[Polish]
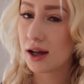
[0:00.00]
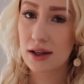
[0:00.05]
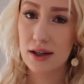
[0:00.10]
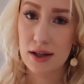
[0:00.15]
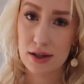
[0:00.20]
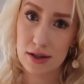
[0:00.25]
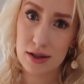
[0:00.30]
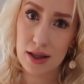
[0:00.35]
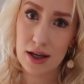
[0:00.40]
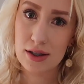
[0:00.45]

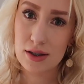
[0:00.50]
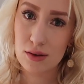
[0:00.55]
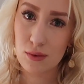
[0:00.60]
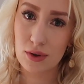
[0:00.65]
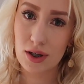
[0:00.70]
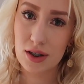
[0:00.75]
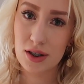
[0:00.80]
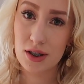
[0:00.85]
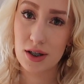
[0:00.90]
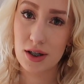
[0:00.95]
jest tak
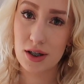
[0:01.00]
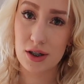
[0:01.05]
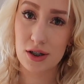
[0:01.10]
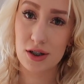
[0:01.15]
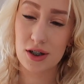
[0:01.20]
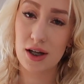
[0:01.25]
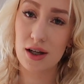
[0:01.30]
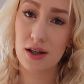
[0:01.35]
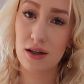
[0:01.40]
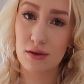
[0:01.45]
słonecznie,
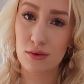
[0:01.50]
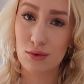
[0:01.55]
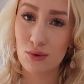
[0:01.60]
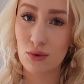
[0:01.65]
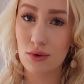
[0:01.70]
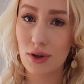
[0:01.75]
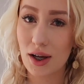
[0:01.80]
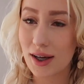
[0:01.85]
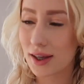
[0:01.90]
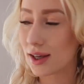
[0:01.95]
że
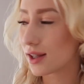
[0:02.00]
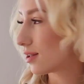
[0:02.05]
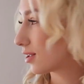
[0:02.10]
tutaj